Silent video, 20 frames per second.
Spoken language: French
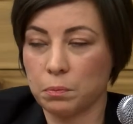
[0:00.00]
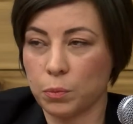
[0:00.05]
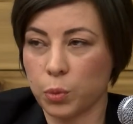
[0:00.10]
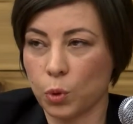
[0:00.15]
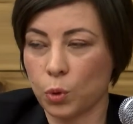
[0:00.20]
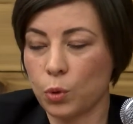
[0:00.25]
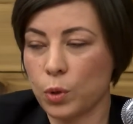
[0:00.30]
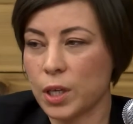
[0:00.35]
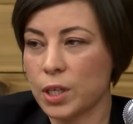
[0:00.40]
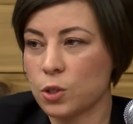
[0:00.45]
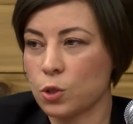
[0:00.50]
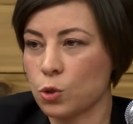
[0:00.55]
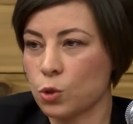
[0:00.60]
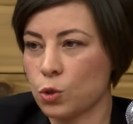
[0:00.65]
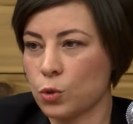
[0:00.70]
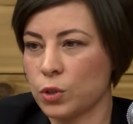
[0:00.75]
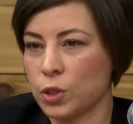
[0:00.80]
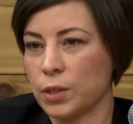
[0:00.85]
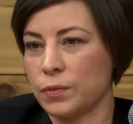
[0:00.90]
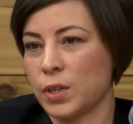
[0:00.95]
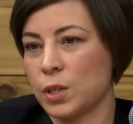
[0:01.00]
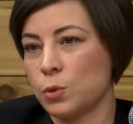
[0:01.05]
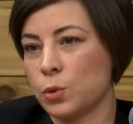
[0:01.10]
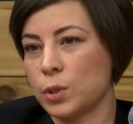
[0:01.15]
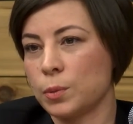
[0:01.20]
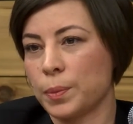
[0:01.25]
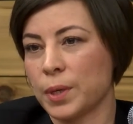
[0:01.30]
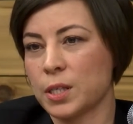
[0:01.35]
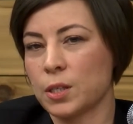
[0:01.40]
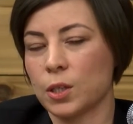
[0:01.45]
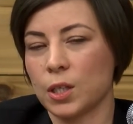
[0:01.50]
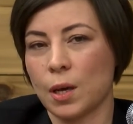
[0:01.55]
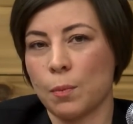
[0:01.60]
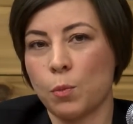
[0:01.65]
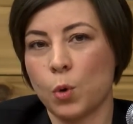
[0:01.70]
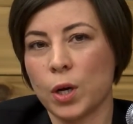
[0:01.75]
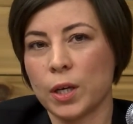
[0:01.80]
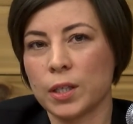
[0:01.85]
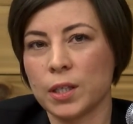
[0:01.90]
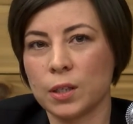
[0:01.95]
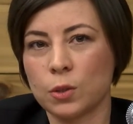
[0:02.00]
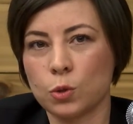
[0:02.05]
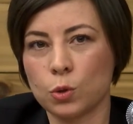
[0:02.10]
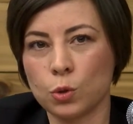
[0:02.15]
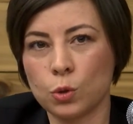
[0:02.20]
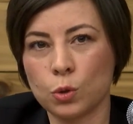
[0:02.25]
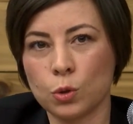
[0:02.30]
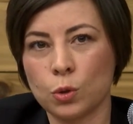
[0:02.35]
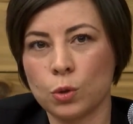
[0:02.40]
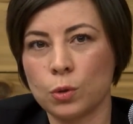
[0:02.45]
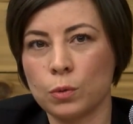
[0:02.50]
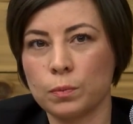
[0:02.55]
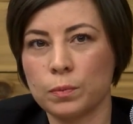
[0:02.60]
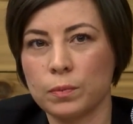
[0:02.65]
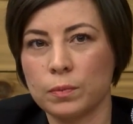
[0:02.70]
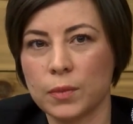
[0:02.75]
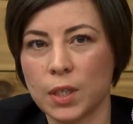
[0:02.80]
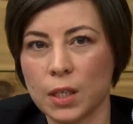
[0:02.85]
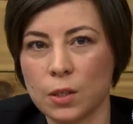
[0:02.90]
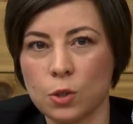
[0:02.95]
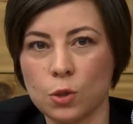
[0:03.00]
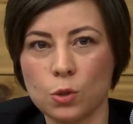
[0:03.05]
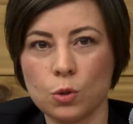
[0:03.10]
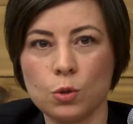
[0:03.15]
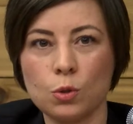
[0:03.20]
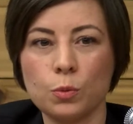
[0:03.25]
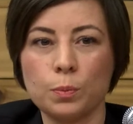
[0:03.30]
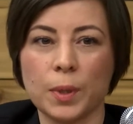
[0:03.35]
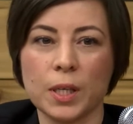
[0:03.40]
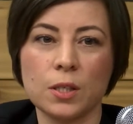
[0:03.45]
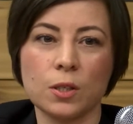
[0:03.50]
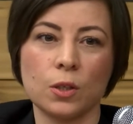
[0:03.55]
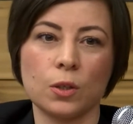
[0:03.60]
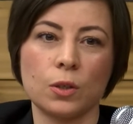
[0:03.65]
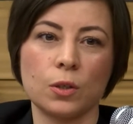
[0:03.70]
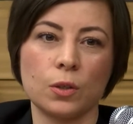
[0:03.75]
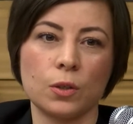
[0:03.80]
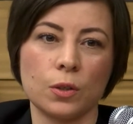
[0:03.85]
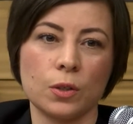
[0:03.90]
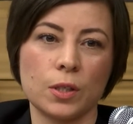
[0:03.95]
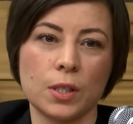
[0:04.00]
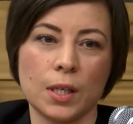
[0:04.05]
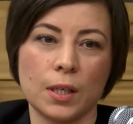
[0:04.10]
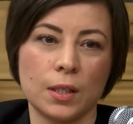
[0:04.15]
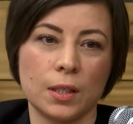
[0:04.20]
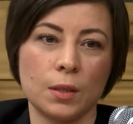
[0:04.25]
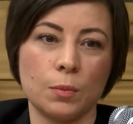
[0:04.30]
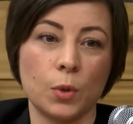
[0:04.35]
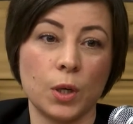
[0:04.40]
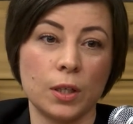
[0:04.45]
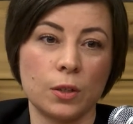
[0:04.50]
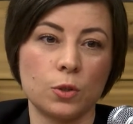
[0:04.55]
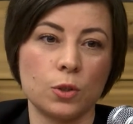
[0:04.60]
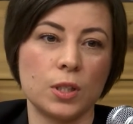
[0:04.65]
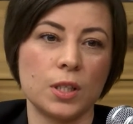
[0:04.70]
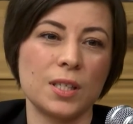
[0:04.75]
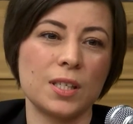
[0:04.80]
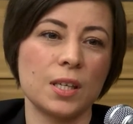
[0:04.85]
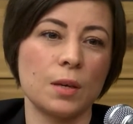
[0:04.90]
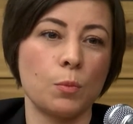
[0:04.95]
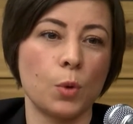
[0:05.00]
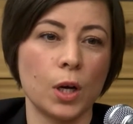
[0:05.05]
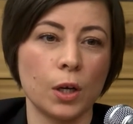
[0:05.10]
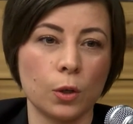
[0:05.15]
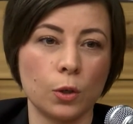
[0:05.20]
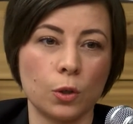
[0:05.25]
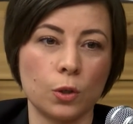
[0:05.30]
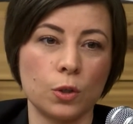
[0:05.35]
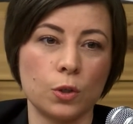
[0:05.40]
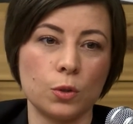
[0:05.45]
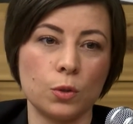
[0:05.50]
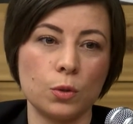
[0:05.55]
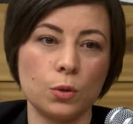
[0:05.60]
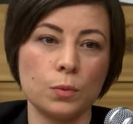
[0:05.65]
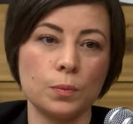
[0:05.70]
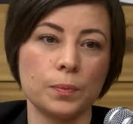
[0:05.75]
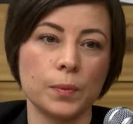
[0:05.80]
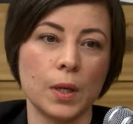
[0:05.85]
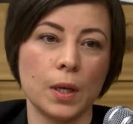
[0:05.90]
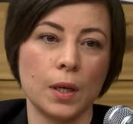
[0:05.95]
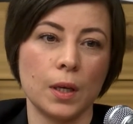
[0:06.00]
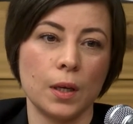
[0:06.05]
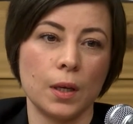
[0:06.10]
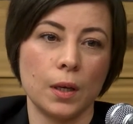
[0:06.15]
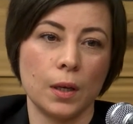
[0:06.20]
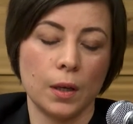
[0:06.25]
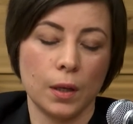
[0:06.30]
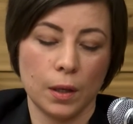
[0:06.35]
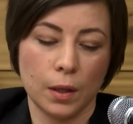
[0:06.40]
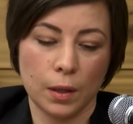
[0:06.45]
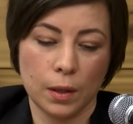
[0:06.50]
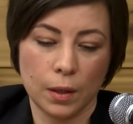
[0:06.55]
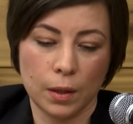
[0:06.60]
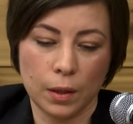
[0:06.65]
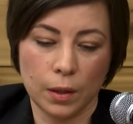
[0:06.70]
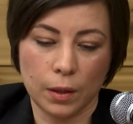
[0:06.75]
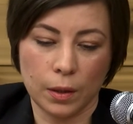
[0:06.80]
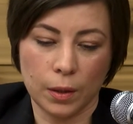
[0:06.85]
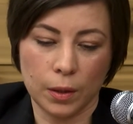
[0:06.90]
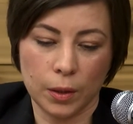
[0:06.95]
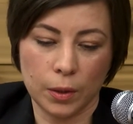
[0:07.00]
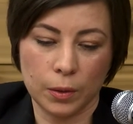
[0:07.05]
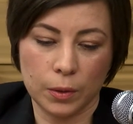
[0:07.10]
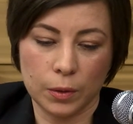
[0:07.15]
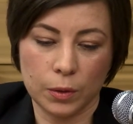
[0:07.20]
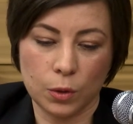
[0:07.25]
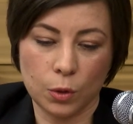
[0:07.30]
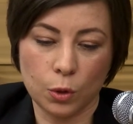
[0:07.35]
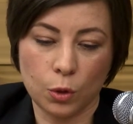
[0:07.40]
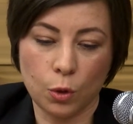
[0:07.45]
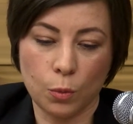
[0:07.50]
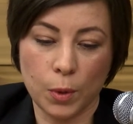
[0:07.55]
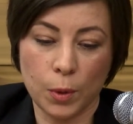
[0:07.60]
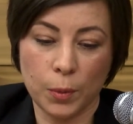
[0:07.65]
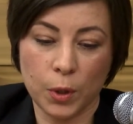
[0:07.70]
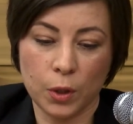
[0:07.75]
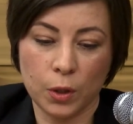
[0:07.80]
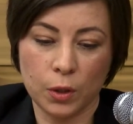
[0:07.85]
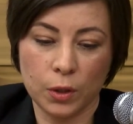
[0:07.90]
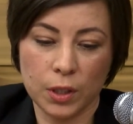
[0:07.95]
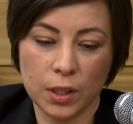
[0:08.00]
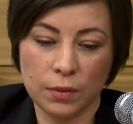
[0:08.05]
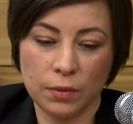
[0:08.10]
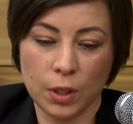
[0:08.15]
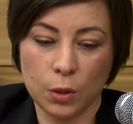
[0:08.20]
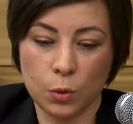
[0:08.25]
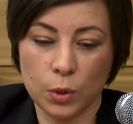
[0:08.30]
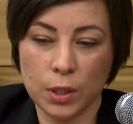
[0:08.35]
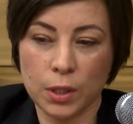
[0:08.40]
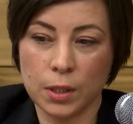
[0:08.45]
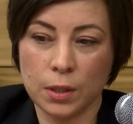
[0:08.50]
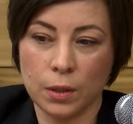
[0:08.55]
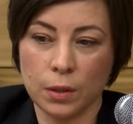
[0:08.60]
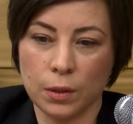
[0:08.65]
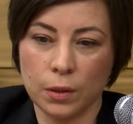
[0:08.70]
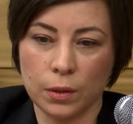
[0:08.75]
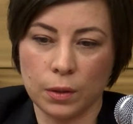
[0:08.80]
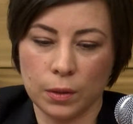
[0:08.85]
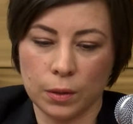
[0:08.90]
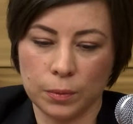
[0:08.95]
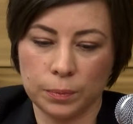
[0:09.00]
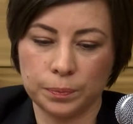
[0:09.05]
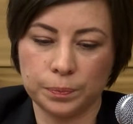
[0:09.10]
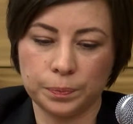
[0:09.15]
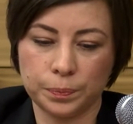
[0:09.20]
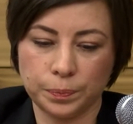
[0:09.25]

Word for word: pourquoi elles sont sous-évaluées Parce qu'il y a moins d'études là-dessus parce que ça a été moins étudié, c'est moins reconnu. Euh, donc au moment d'évaluer euh,